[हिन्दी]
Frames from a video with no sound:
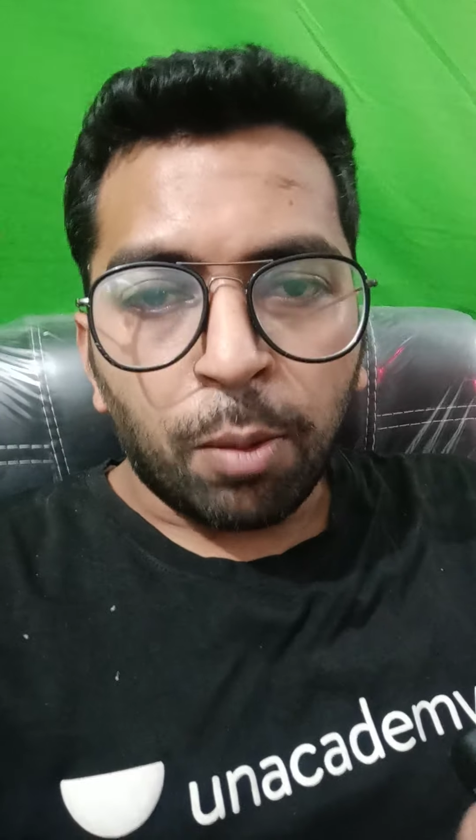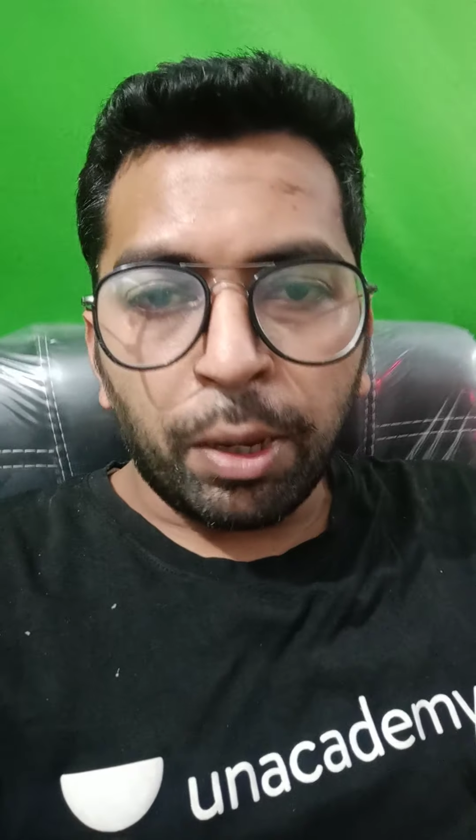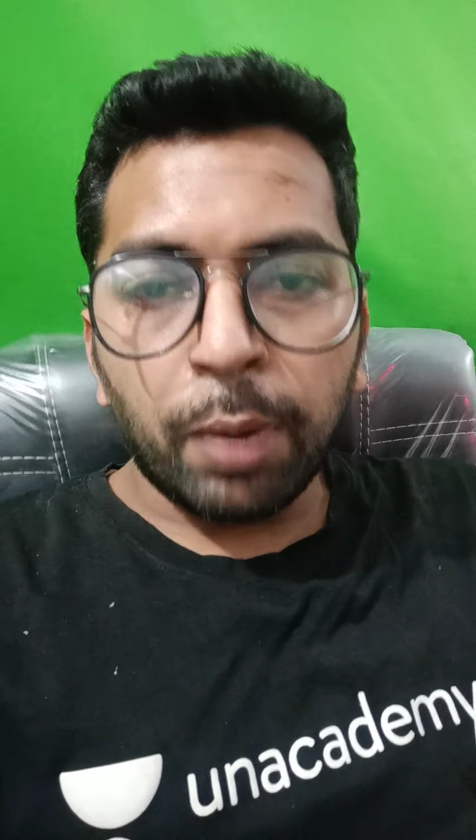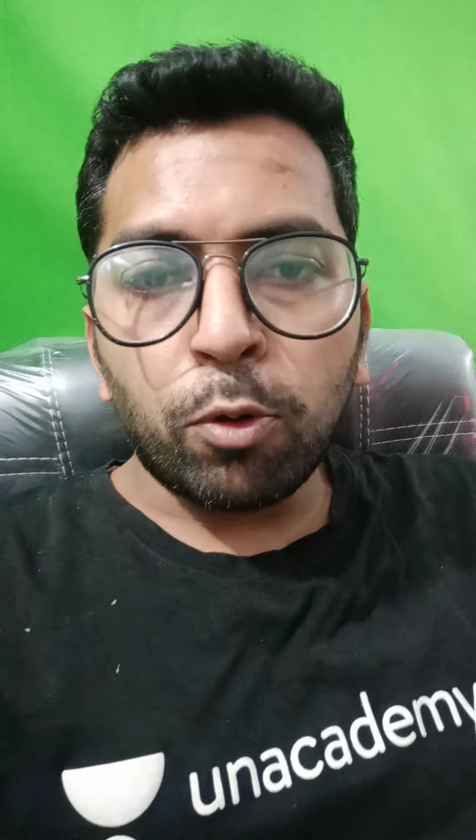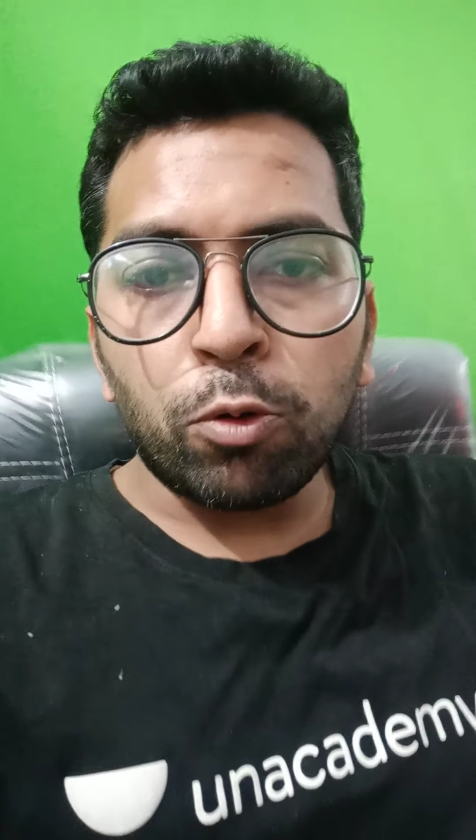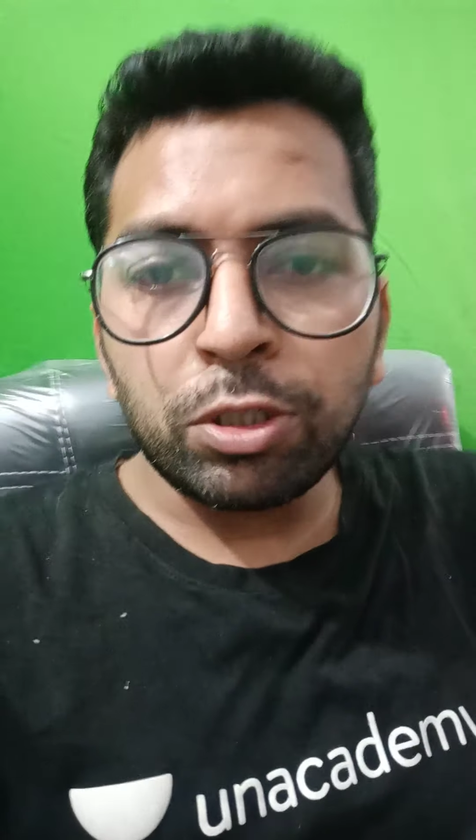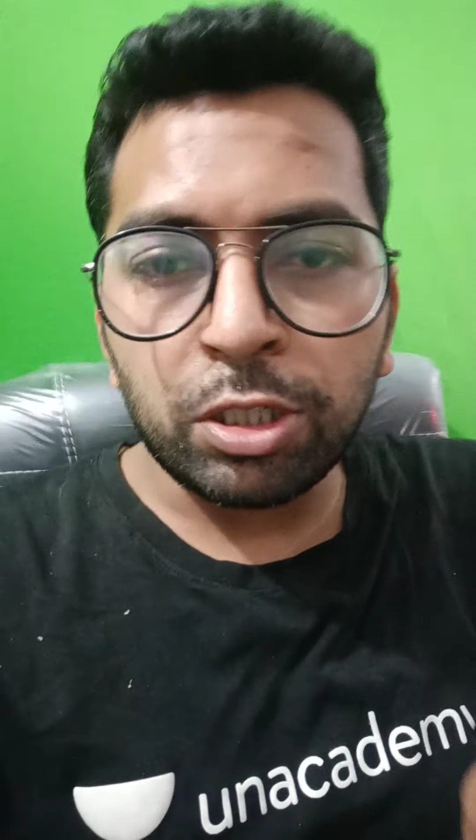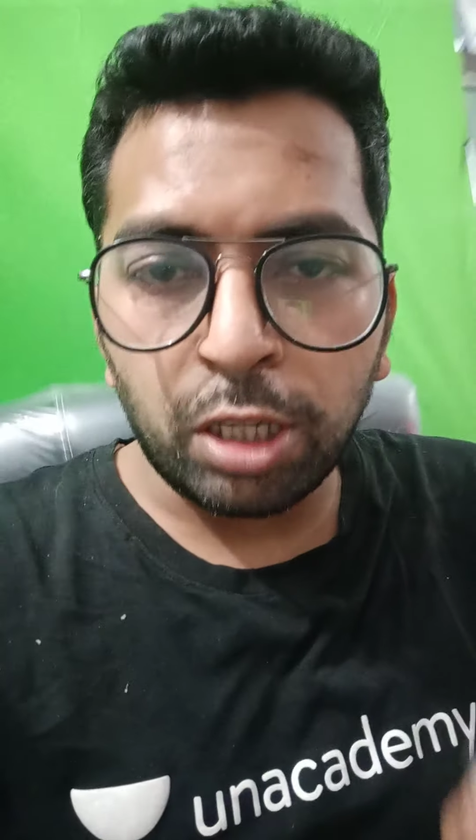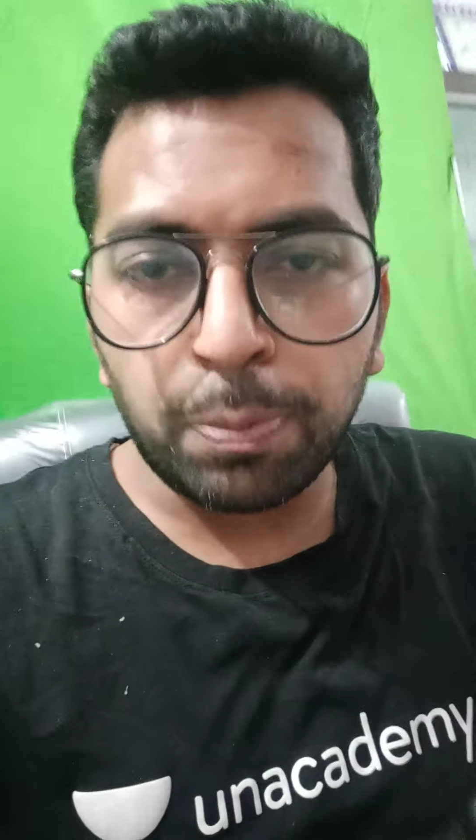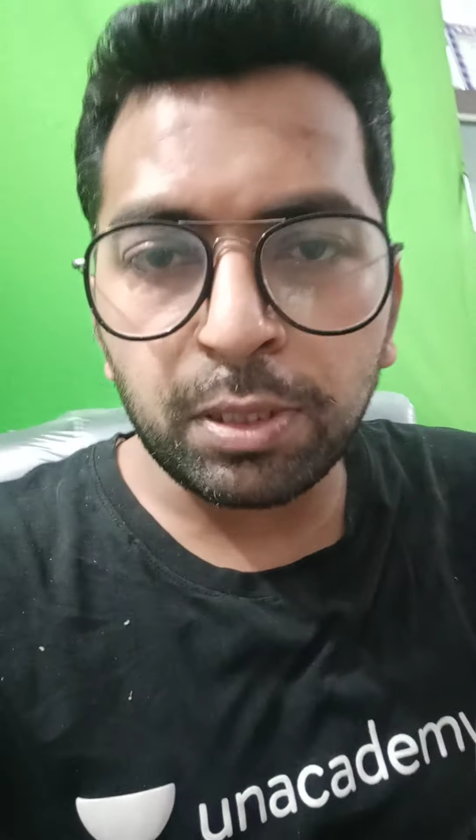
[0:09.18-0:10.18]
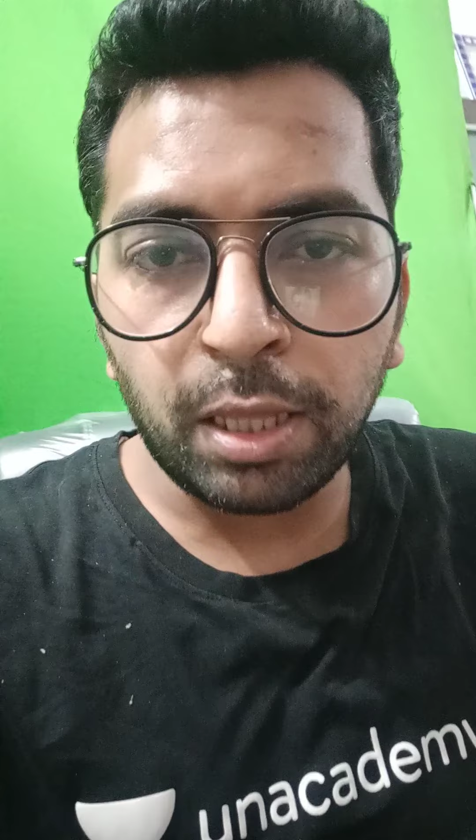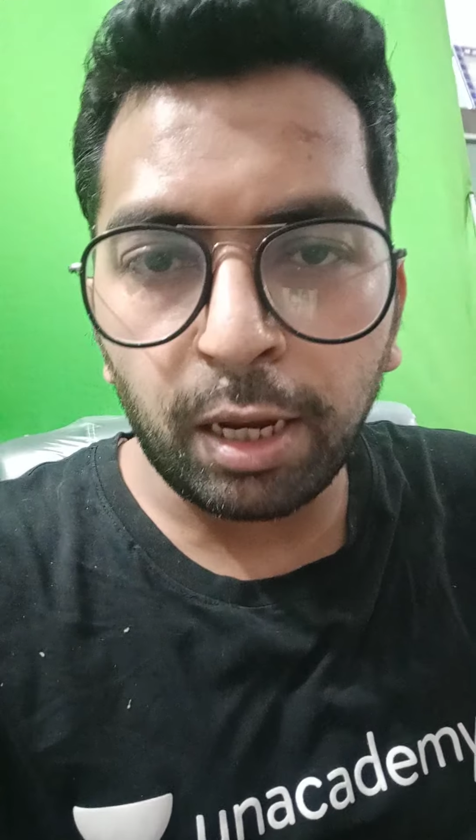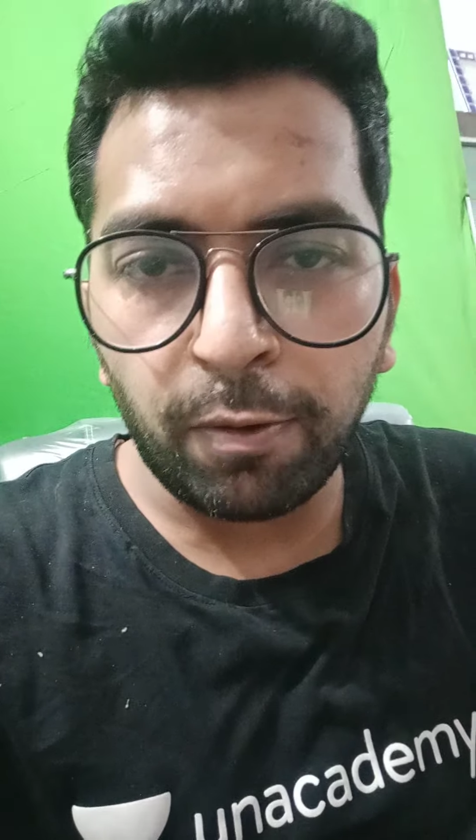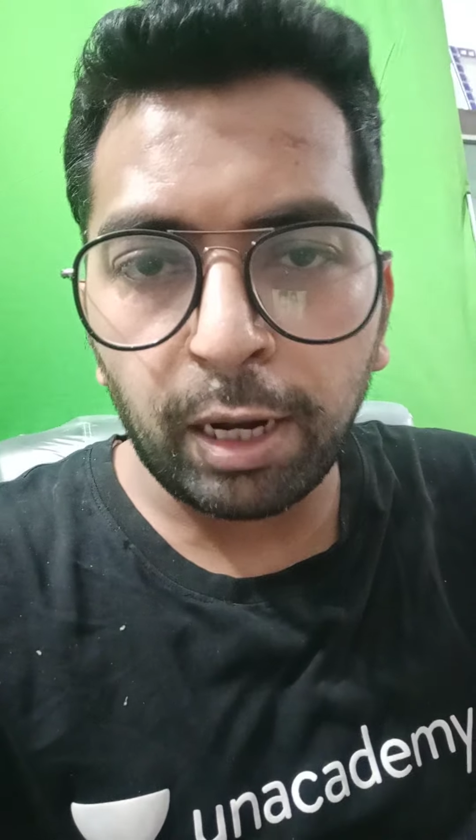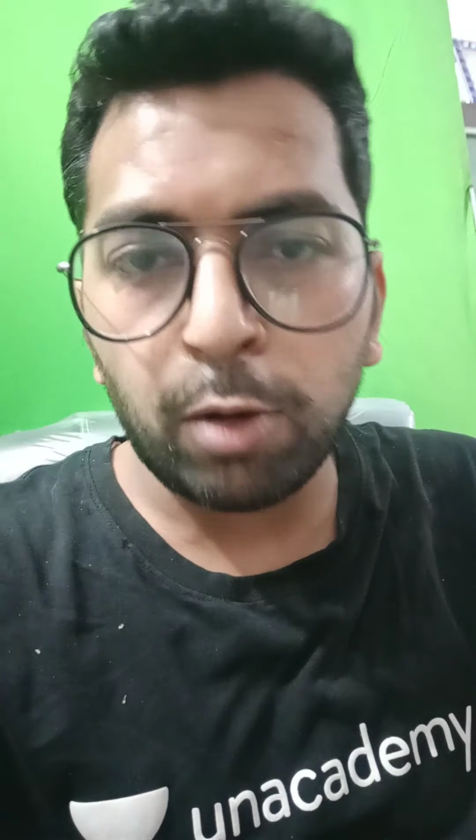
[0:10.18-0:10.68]
मैं आपको कुछ टिप्स
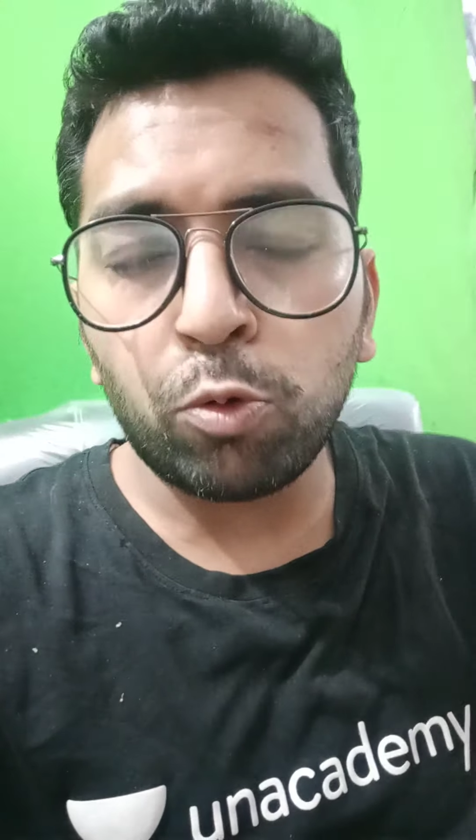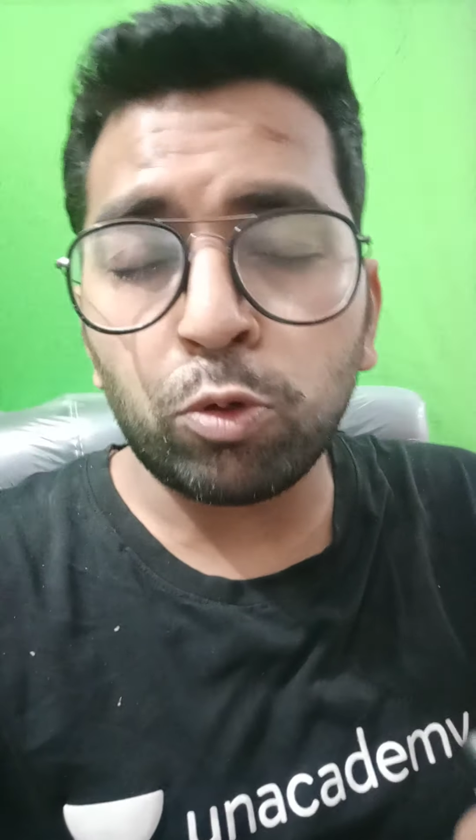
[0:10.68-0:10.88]
देने वाला हूँ